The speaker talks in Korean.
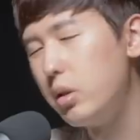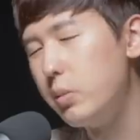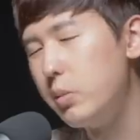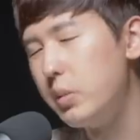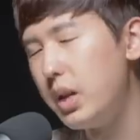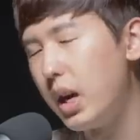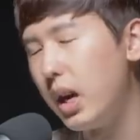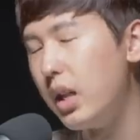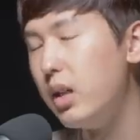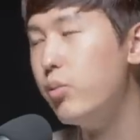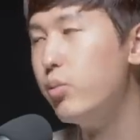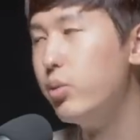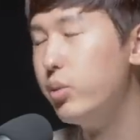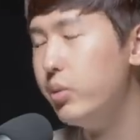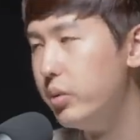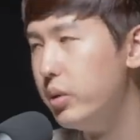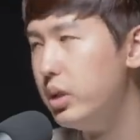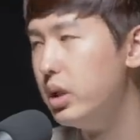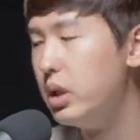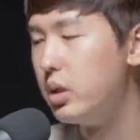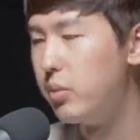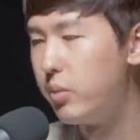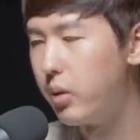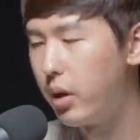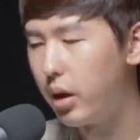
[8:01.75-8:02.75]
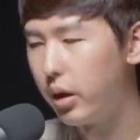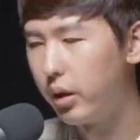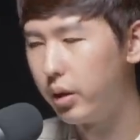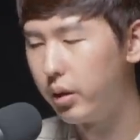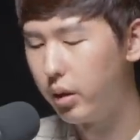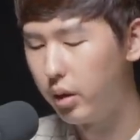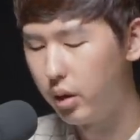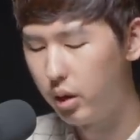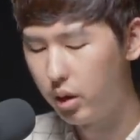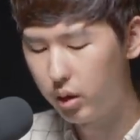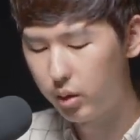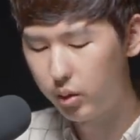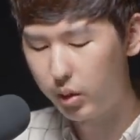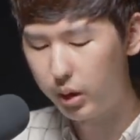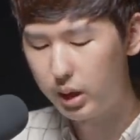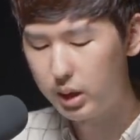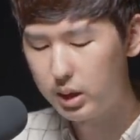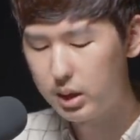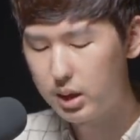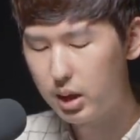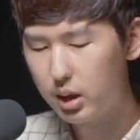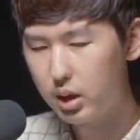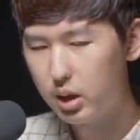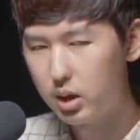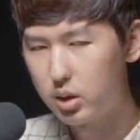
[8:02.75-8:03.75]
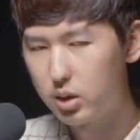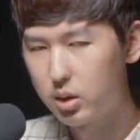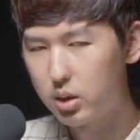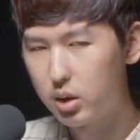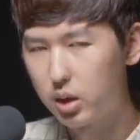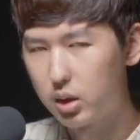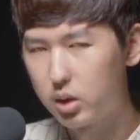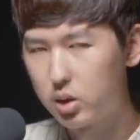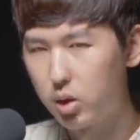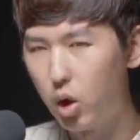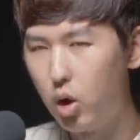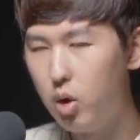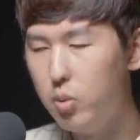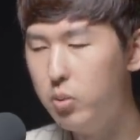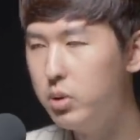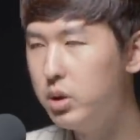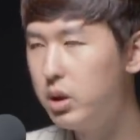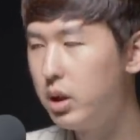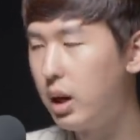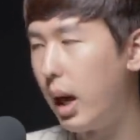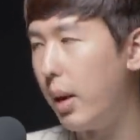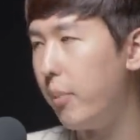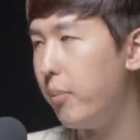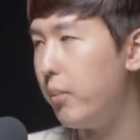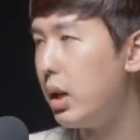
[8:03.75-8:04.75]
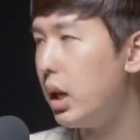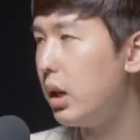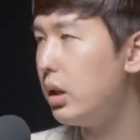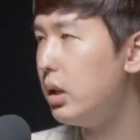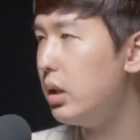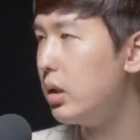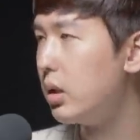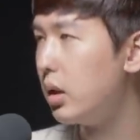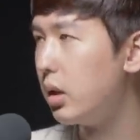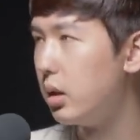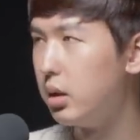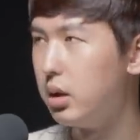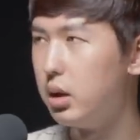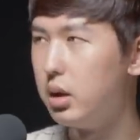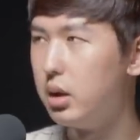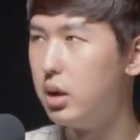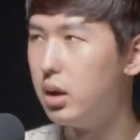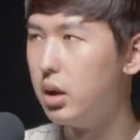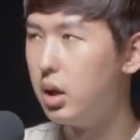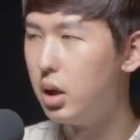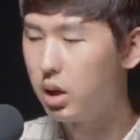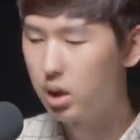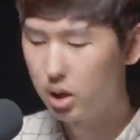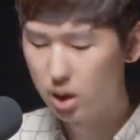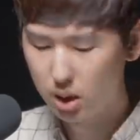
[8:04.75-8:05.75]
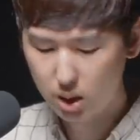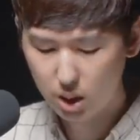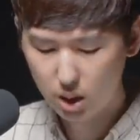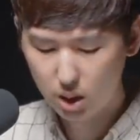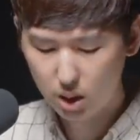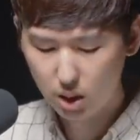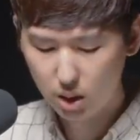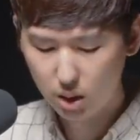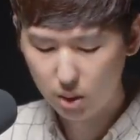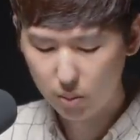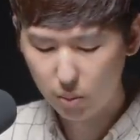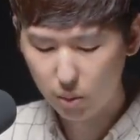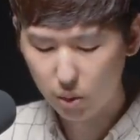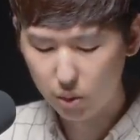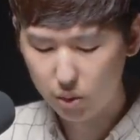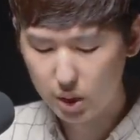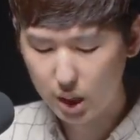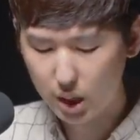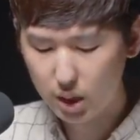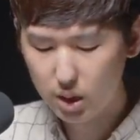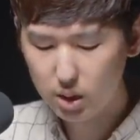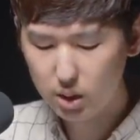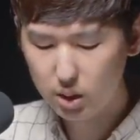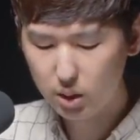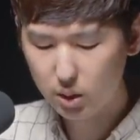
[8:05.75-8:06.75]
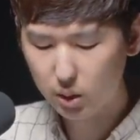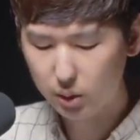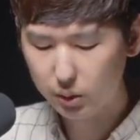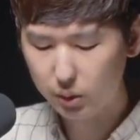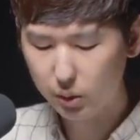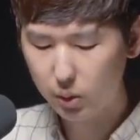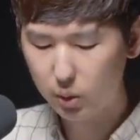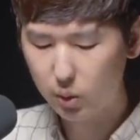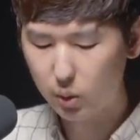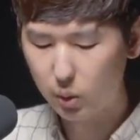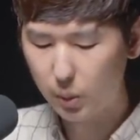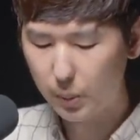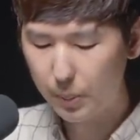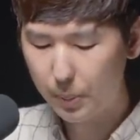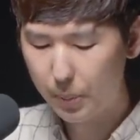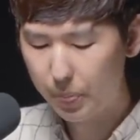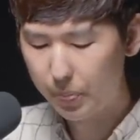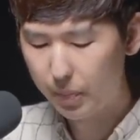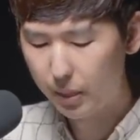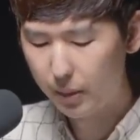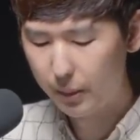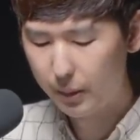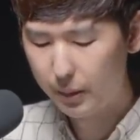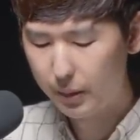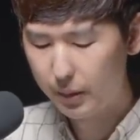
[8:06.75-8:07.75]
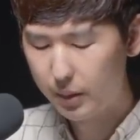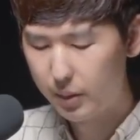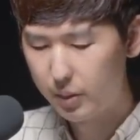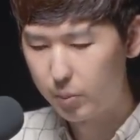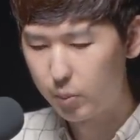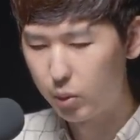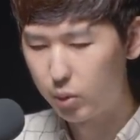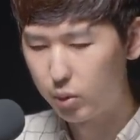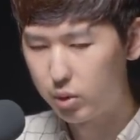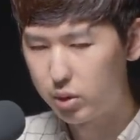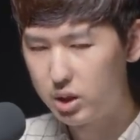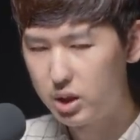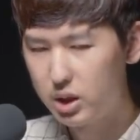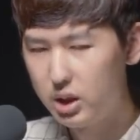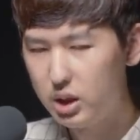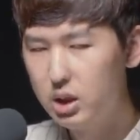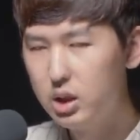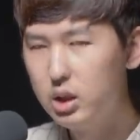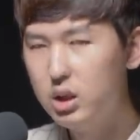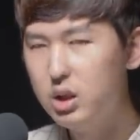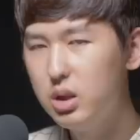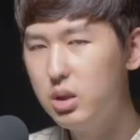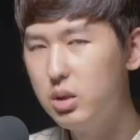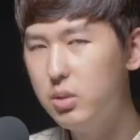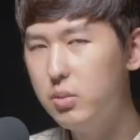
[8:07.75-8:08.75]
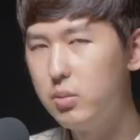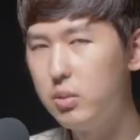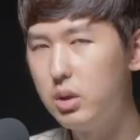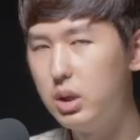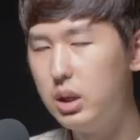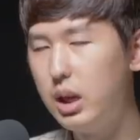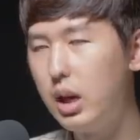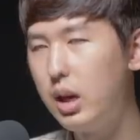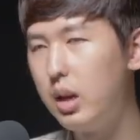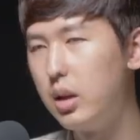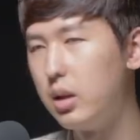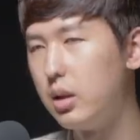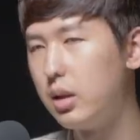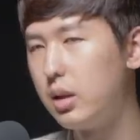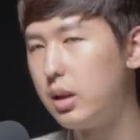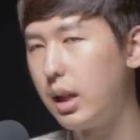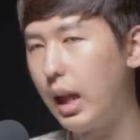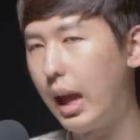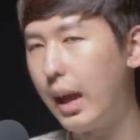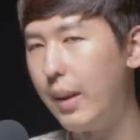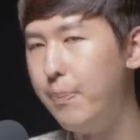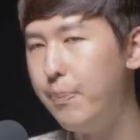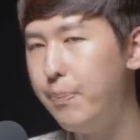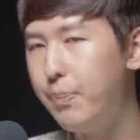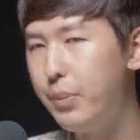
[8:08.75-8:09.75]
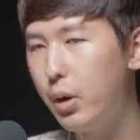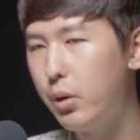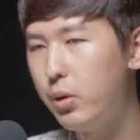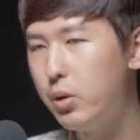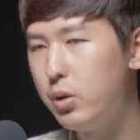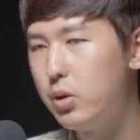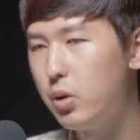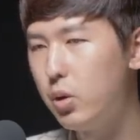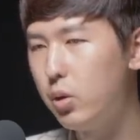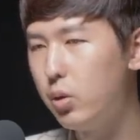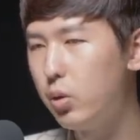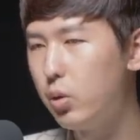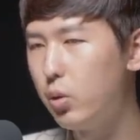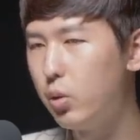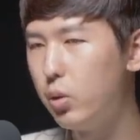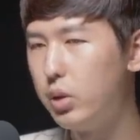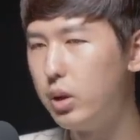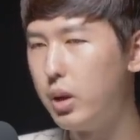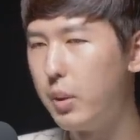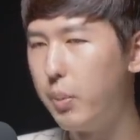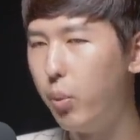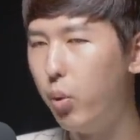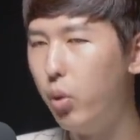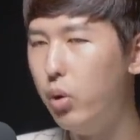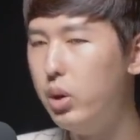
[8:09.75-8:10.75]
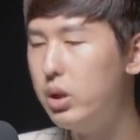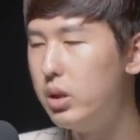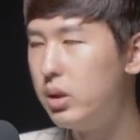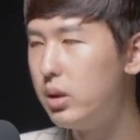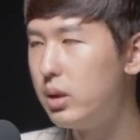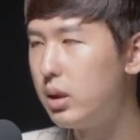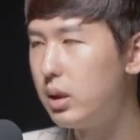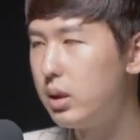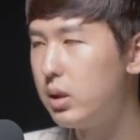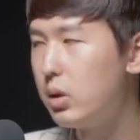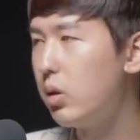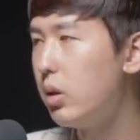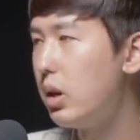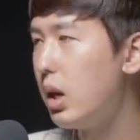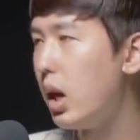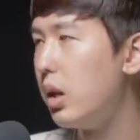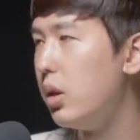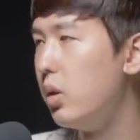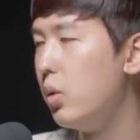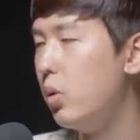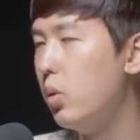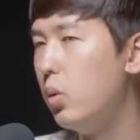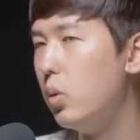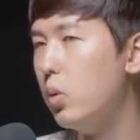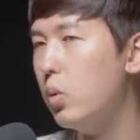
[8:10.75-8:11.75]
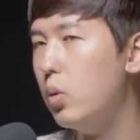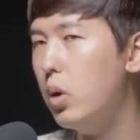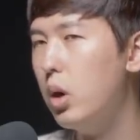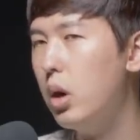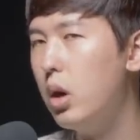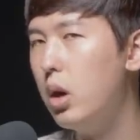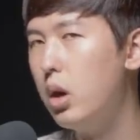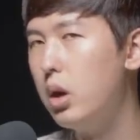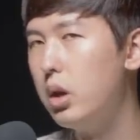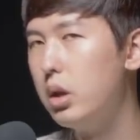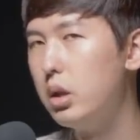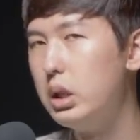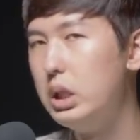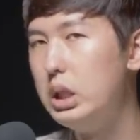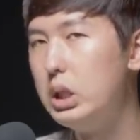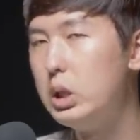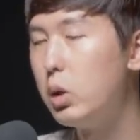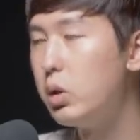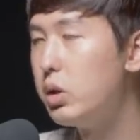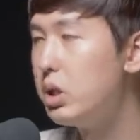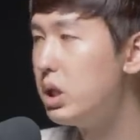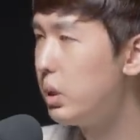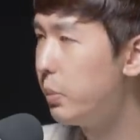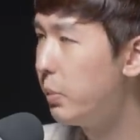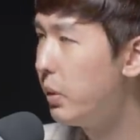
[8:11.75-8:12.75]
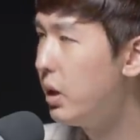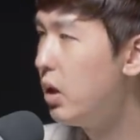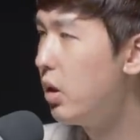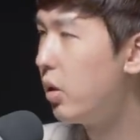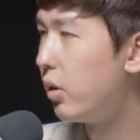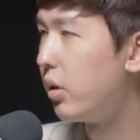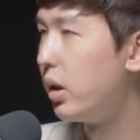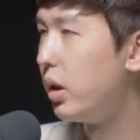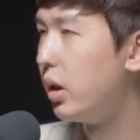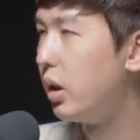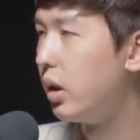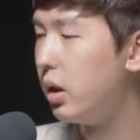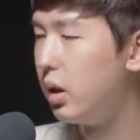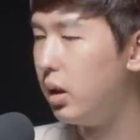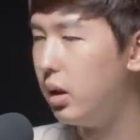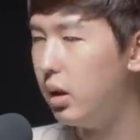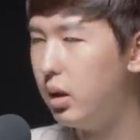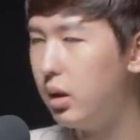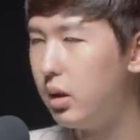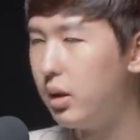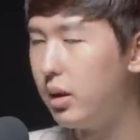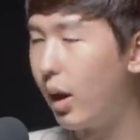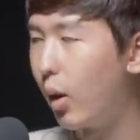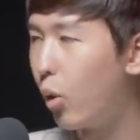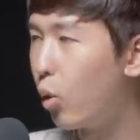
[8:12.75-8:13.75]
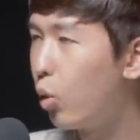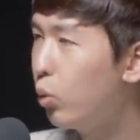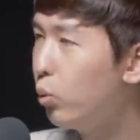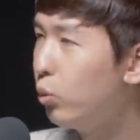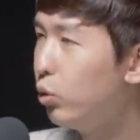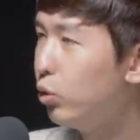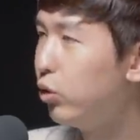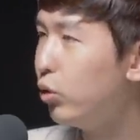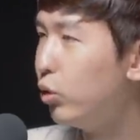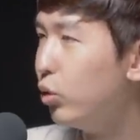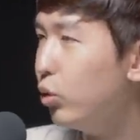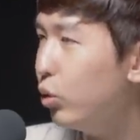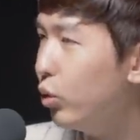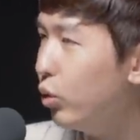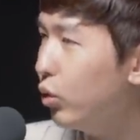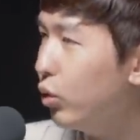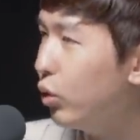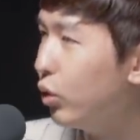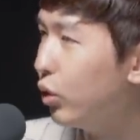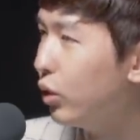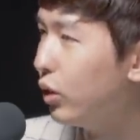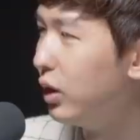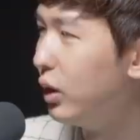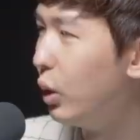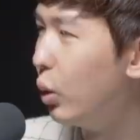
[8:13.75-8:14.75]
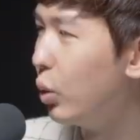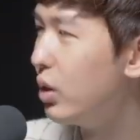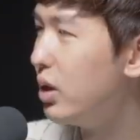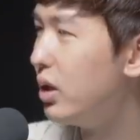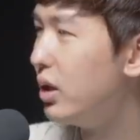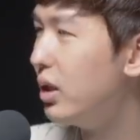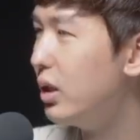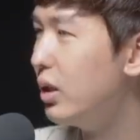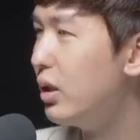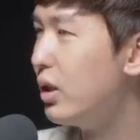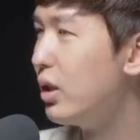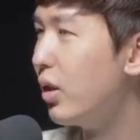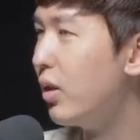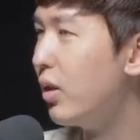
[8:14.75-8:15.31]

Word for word: 싶지 않은 부분이지만 네. 굉장히 그러니까 젊은 감각이 있다 그래야 되나? 그렇죠. 뭐 예를 들어서 뭐 지금 이게 단편적으로 이렇게 보이는 특성이 아니고 2011년에 낙곰수 그때 혹시 아, 예,